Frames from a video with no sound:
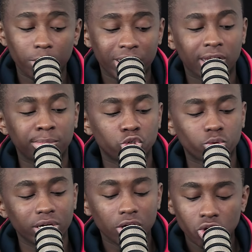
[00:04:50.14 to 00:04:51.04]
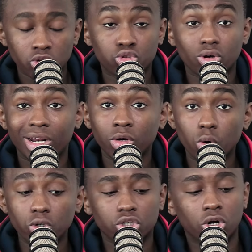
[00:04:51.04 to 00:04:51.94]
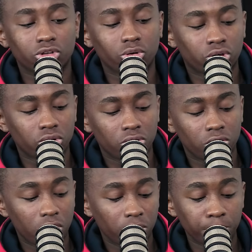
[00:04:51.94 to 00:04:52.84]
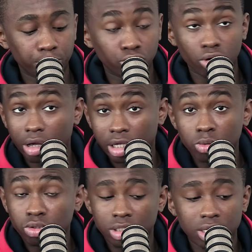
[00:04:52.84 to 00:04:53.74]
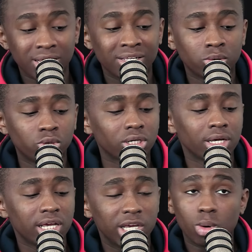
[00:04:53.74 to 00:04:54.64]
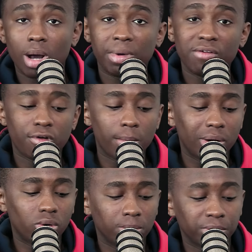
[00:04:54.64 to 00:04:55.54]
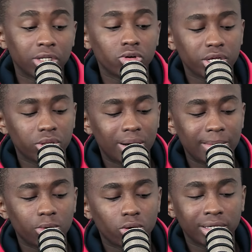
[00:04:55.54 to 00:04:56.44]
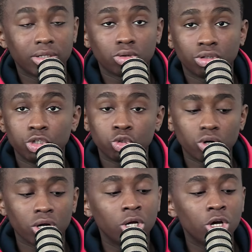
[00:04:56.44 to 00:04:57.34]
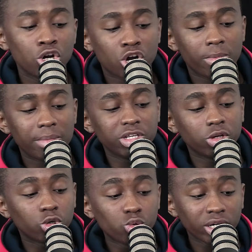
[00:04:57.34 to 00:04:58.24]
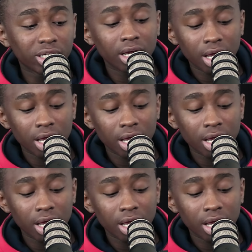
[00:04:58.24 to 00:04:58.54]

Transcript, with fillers: car il peut jouer sur l'aile gauche en tant que buteur et mhm. aussi ailier gauche. Et on rappelle formé à l'Olympique lyonnais dans la même ranking que des joueurs comme Amine Gouiri